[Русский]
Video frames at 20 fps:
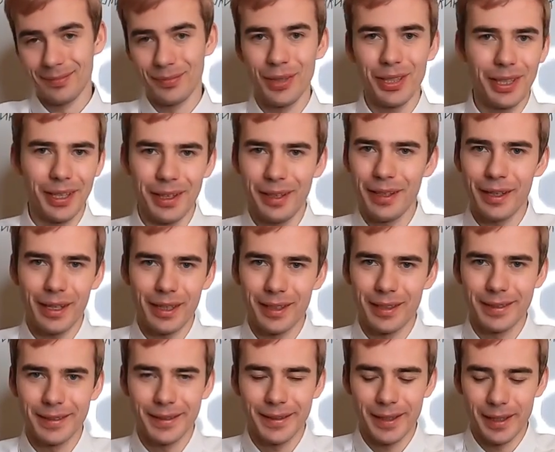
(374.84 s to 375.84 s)
Мне
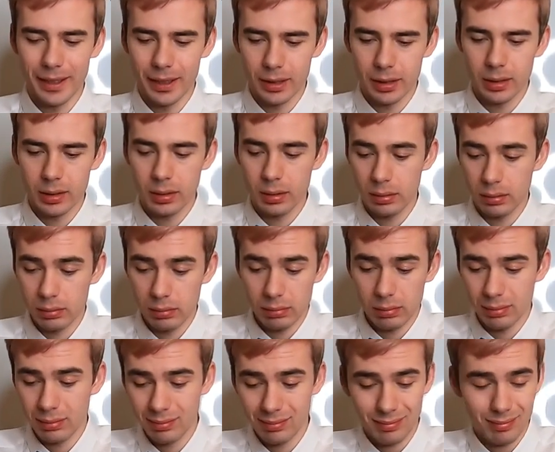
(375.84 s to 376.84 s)
реально страшно.
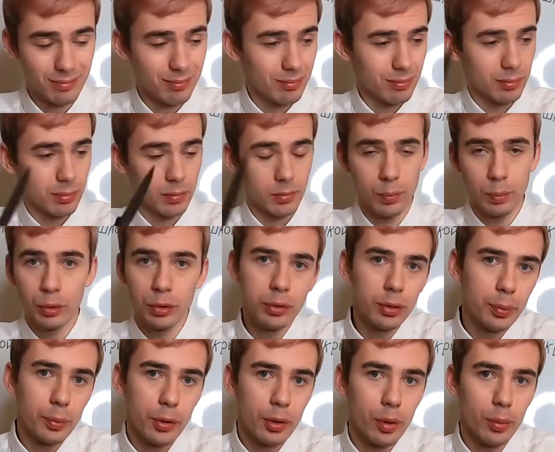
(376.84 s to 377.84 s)

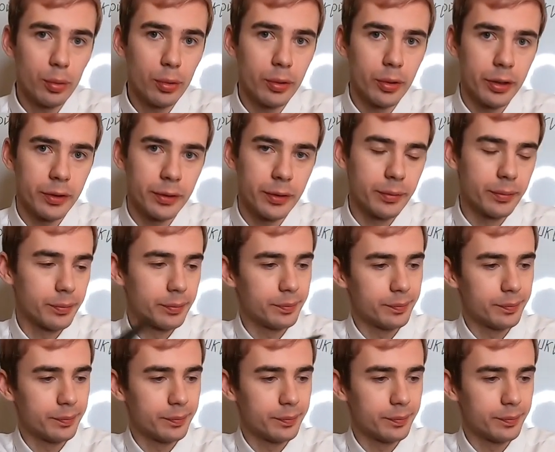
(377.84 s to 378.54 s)
Буду пробовать.